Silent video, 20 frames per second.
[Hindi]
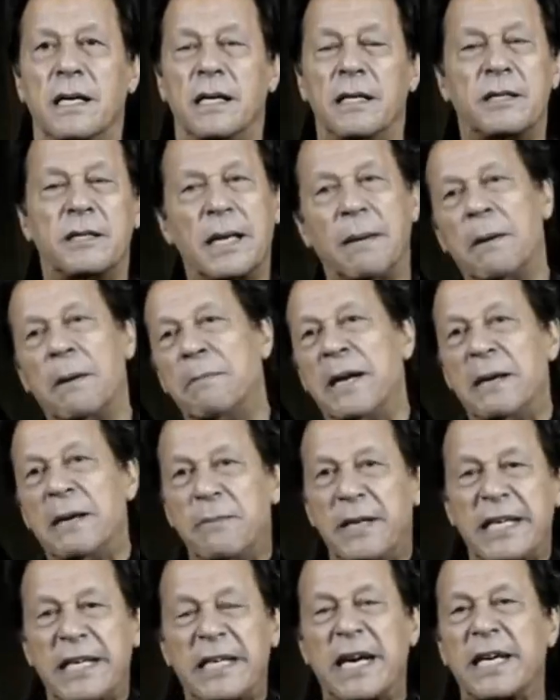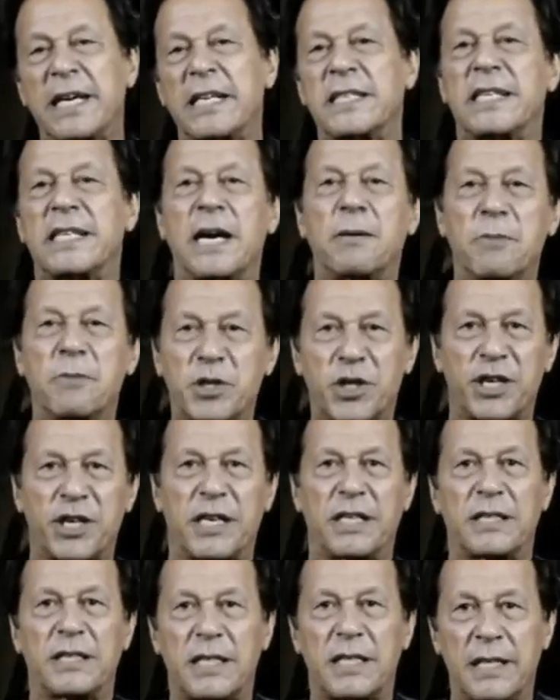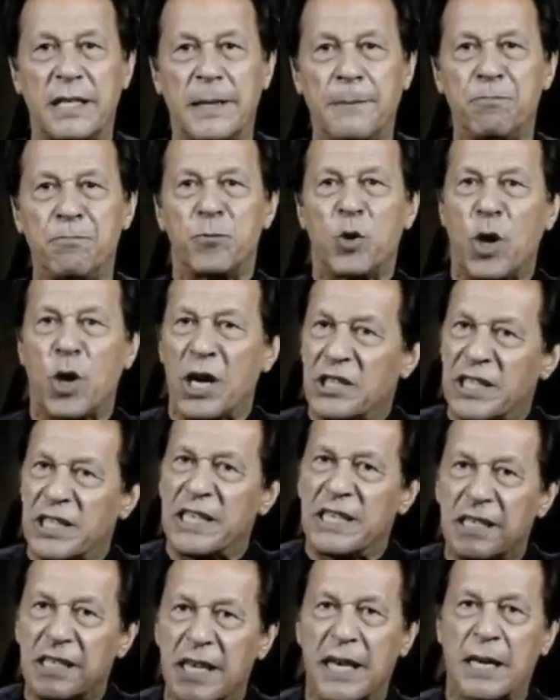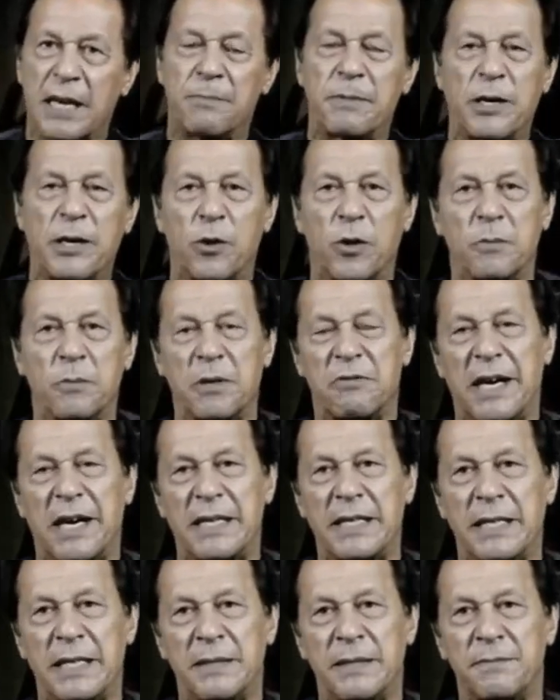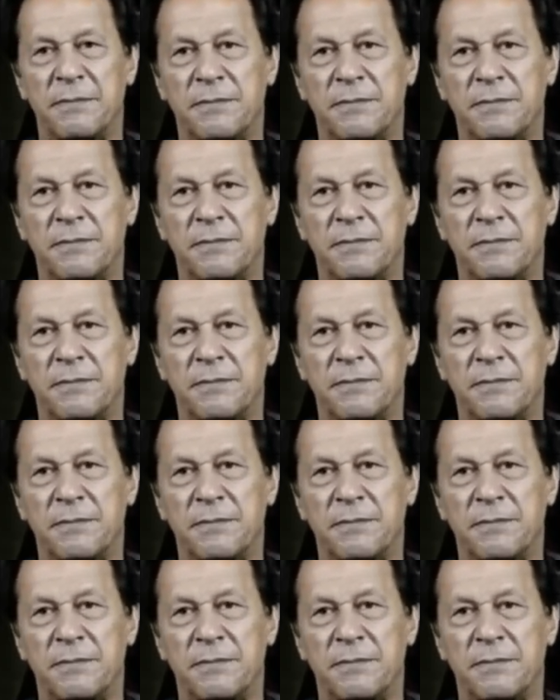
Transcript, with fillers: जब हमने अमेरिका की जंग में शिरकत की और अस्सी हजार अपने लोग मरवा लिए